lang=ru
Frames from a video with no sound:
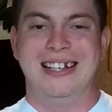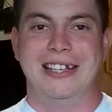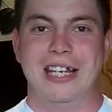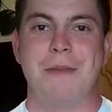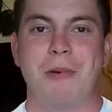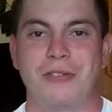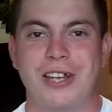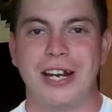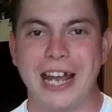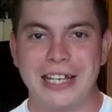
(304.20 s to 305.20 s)
не
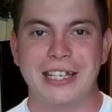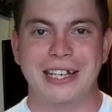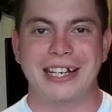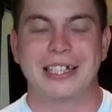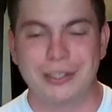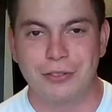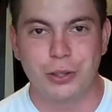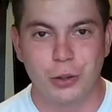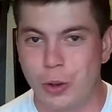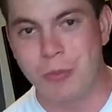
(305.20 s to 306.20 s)
повторяйте этого
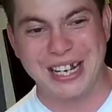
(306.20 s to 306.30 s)
дома